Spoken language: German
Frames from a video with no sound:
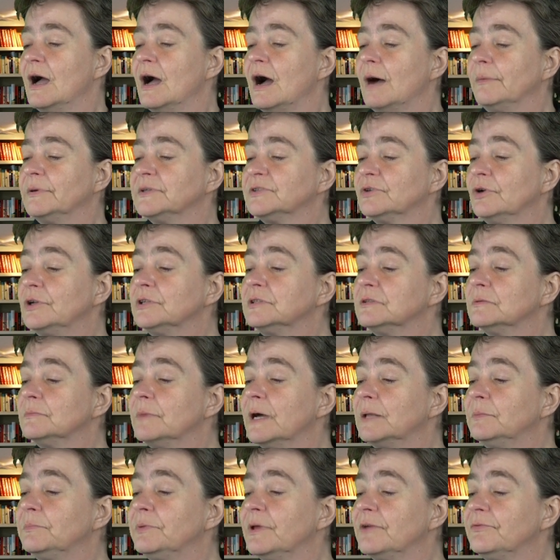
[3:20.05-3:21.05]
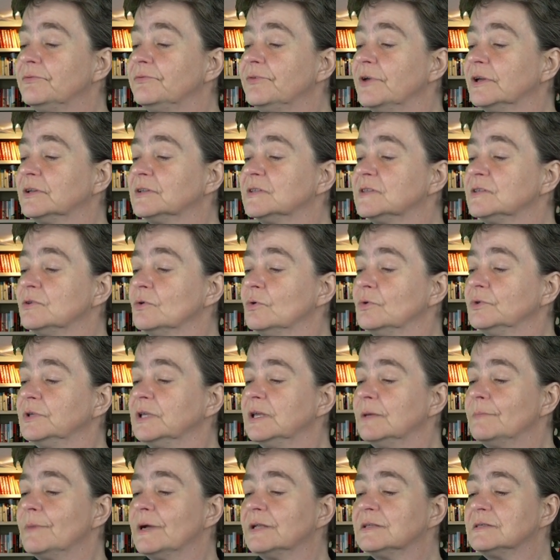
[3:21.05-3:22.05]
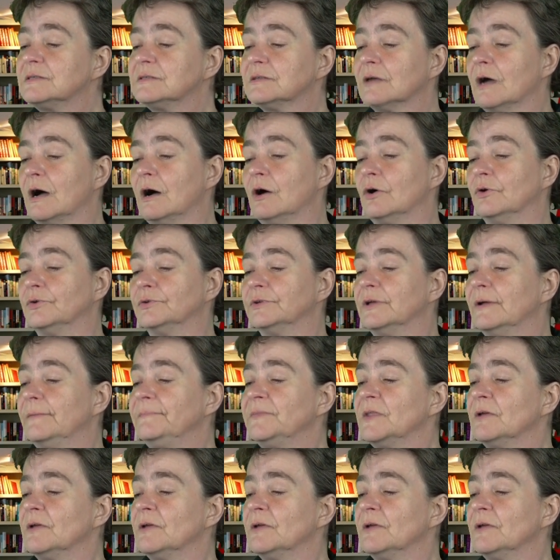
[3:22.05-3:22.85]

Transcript: Aber sollte man Perfektion jemals trauen?